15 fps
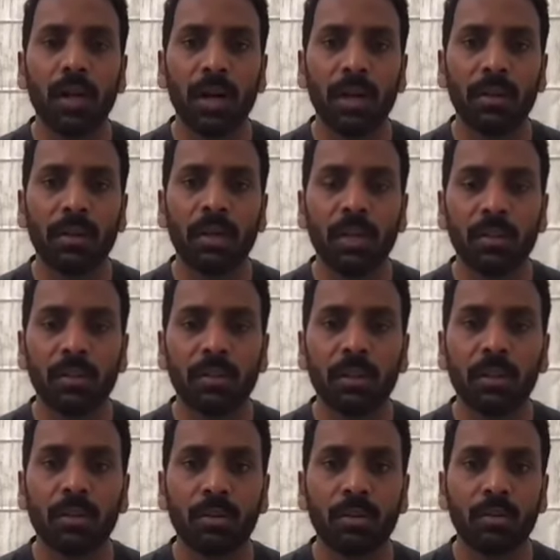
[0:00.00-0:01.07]
ఆయుర
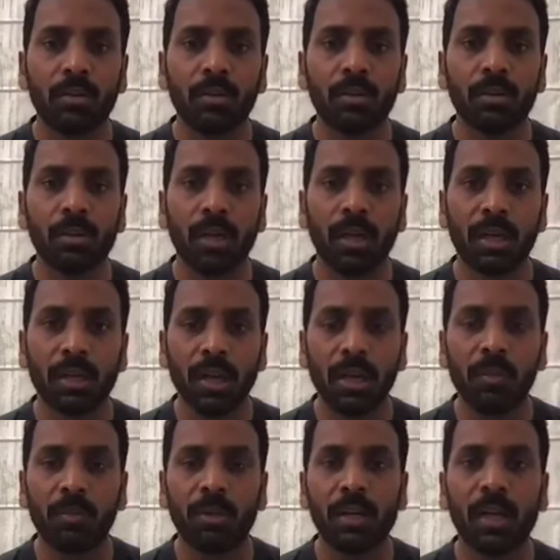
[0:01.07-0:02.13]
ఆరోగ్యంతో
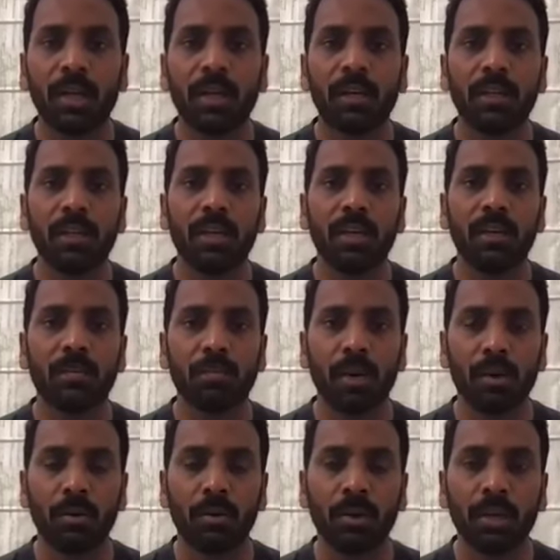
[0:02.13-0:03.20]
కలకాలం ఉండాలనేదే మా
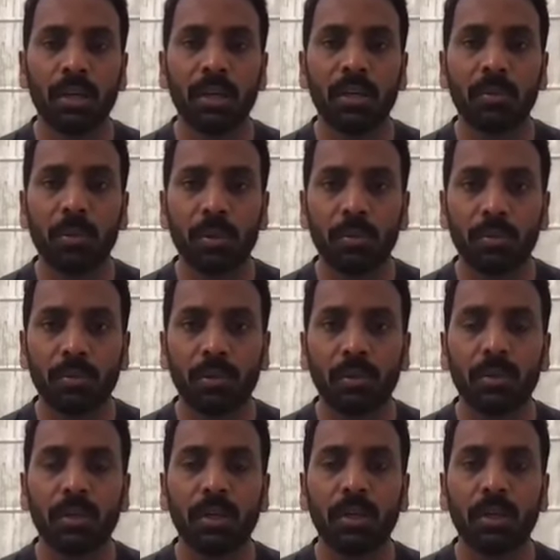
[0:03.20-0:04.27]
కోరిక ఈ ప్రభుత్వం
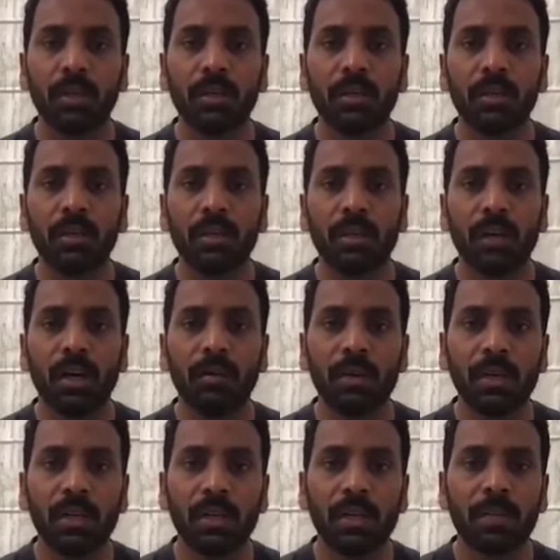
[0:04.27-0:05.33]
కోరిక
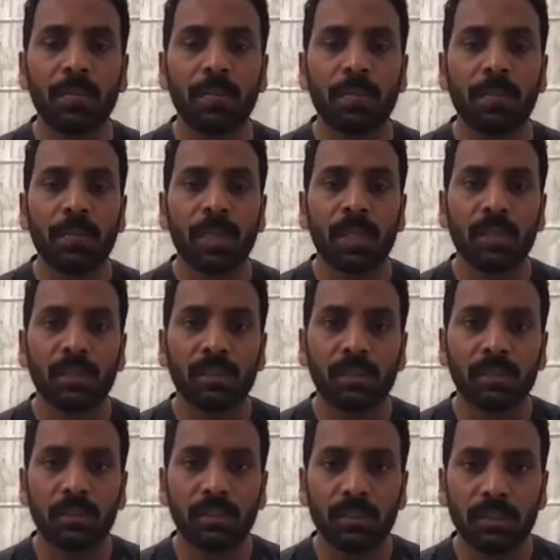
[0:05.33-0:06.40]
కాబట్టి
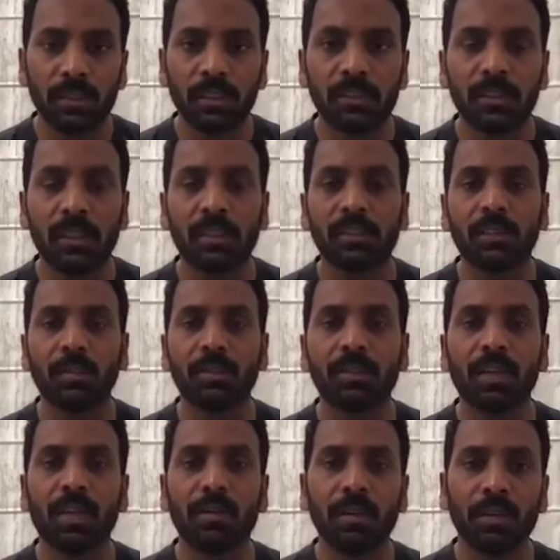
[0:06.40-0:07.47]
చిన్న చిన్న
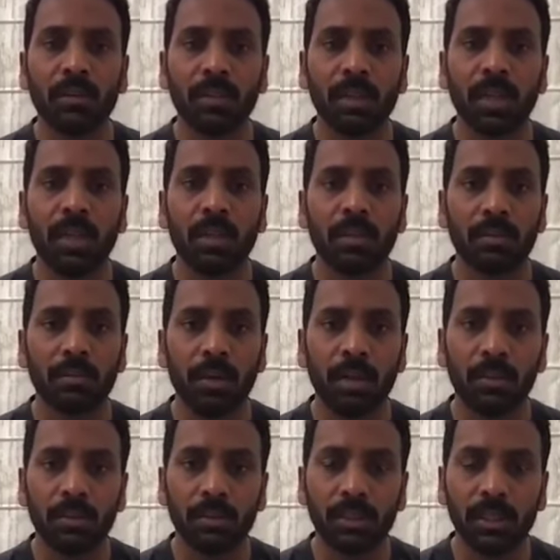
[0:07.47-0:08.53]
సమస్యలు ఏమైనా ఉంటే మా
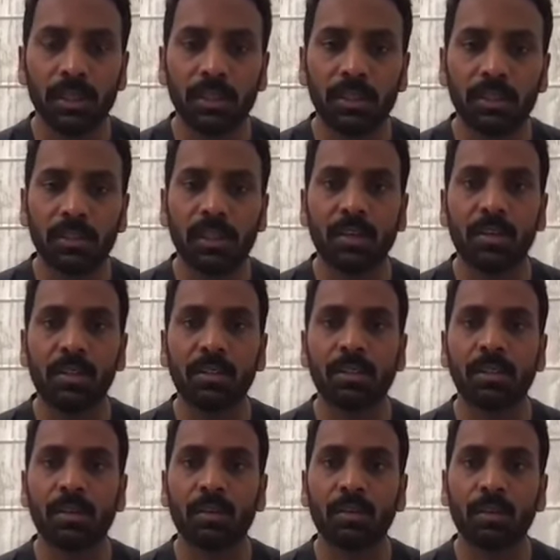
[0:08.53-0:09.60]
దృష్టికి
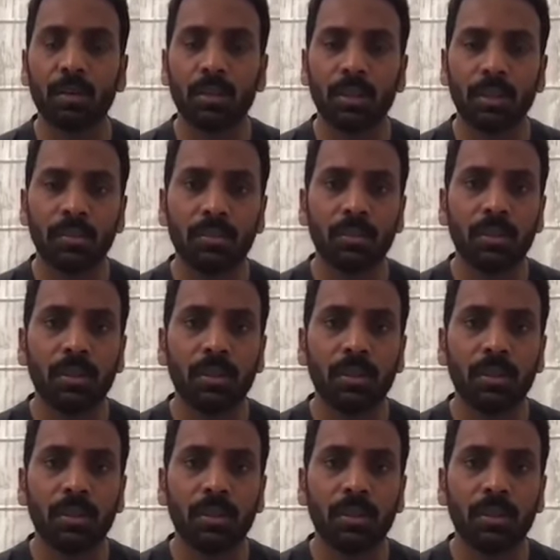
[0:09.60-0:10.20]
తీసుకురావాల్సిందిగా కోరుతున్నాను